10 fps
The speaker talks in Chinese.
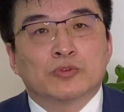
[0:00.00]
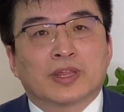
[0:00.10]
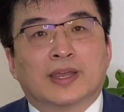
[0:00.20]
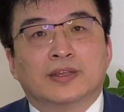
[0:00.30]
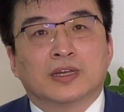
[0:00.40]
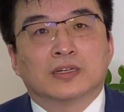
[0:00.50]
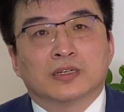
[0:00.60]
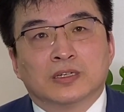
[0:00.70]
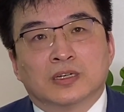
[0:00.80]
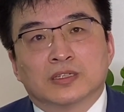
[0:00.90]
载量
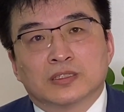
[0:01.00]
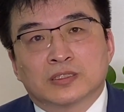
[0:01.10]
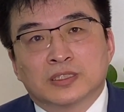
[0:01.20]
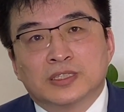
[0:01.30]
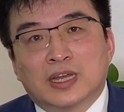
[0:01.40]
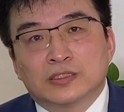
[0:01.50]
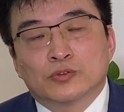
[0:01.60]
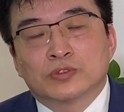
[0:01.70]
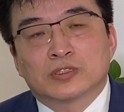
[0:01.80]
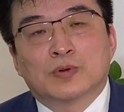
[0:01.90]
和增加这
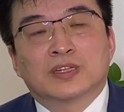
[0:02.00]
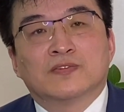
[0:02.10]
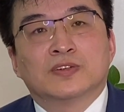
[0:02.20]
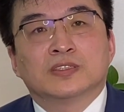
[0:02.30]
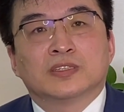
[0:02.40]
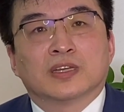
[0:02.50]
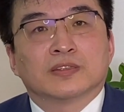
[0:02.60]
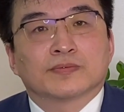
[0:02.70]
种死亡的风险。